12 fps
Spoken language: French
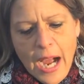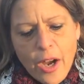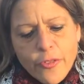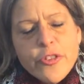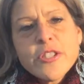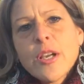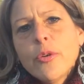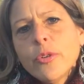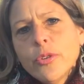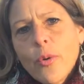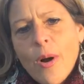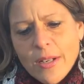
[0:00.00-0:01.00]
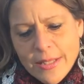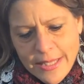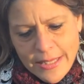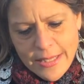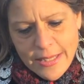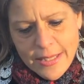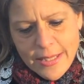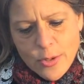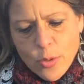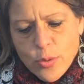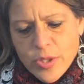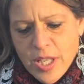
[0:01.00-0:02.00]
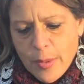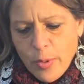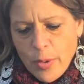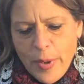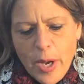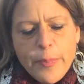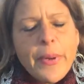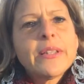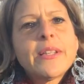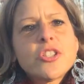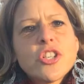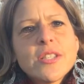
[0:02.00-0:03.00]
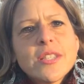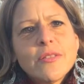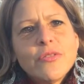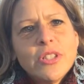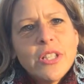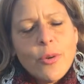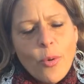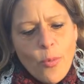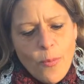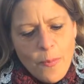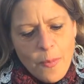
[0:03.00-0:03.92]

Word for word: en faisant un don en ligne ou simplement en partageant cette vidéo.